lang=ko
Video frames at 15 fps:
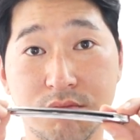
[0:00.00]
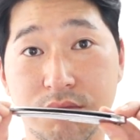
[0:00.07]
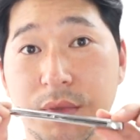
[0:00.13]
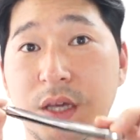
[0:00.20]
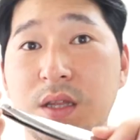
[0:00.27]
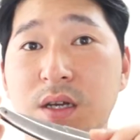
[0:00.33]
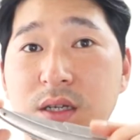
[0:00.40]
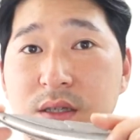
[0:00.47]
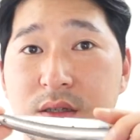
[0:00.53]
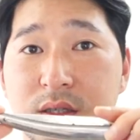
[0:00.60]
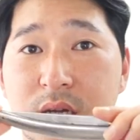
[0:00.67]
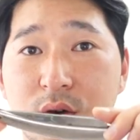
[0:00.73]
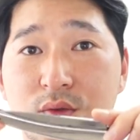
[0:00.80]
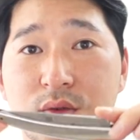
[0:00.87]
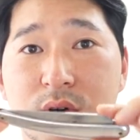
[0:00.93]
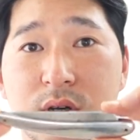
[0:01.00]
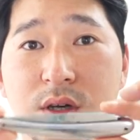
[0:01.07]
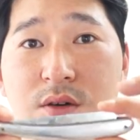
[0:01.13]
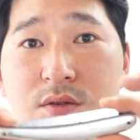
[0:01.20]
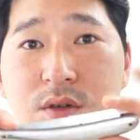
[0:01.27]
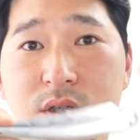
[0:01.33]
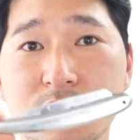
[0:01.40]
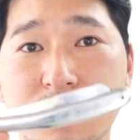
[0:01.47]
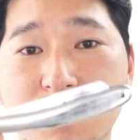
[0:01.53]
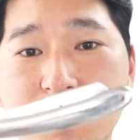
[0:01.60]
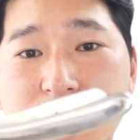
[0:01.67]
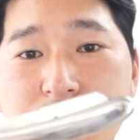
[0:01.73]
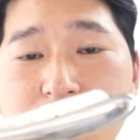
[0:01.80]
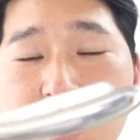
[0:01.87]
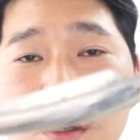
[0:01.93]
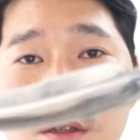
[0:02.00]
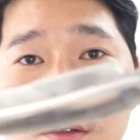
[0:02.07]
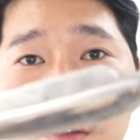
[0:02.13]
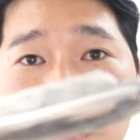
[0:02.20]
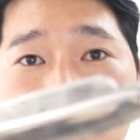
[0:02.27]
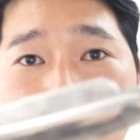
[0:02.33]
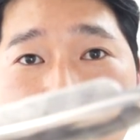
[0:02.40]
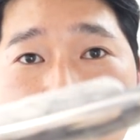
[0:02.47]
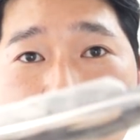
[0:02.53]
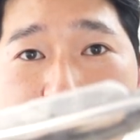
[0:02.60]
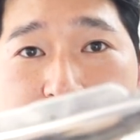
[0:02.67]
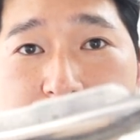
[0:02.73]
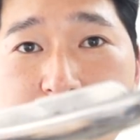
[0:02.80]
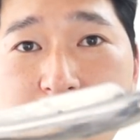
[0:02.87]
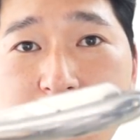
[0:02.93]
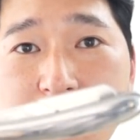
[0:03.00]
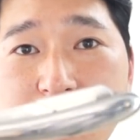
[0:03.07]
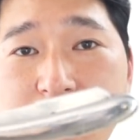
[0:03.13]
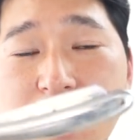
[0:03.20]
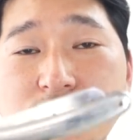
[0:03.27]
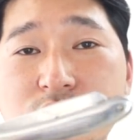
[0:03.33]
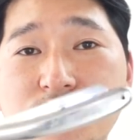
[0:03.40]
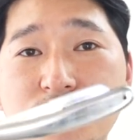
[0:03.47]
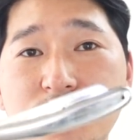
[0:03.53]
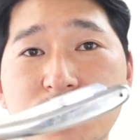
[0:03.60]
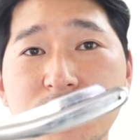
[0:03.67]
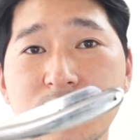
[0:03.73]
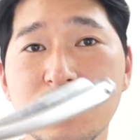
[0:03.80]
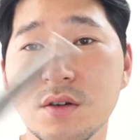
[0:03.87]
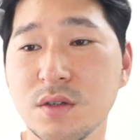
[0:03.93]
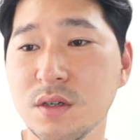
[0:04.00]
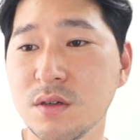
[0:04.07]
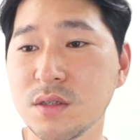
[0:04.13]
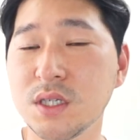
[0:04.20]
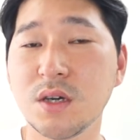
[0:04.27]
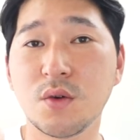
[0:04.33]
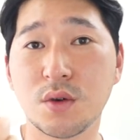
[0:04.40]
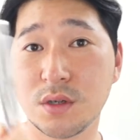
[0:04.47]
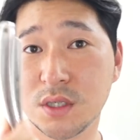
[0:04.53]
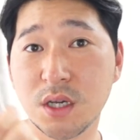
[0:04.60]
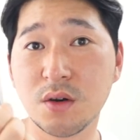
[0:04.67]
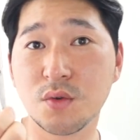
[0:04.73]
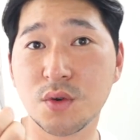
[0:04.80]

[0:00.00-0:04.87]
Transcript: 배달해서 사온 거예요. 그래서 저는 좀 자주 쓰고 있어요. 이거 제일, 제일